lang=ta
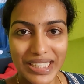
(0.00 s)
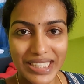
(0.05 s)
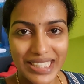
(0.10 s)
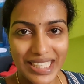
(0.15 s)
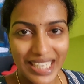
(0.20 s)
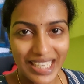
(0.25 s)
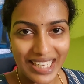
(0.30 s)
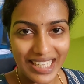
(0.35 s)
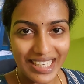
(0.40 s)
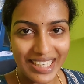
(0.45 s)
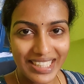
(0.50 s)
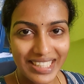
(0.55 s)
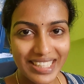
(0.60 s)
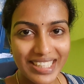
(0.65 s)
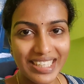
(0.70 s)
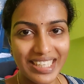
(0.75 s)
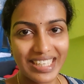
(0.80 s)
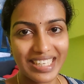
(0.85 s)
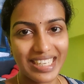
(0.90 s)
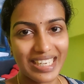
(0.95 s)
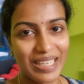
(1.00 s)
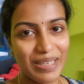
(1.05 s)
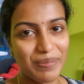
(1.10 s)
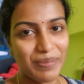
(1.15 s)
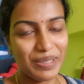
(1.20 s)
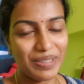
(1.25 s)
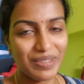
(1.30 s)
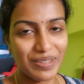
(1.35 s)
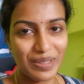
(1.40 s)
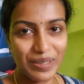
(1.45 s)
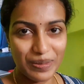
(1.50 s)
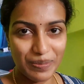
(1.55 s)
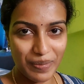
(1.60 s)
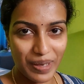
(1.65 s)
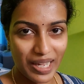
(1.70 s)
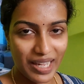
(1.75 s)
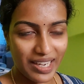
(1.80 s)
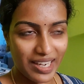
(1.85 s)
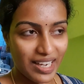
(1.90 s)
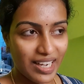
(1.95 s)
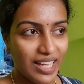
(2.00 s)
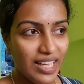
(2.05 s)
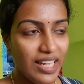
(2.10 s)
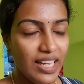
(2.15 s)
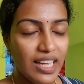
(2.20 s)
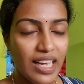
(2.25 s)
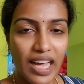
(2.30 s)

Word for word: சில்லுன்னு கிளைமேட் வந்துட்டு மாறலை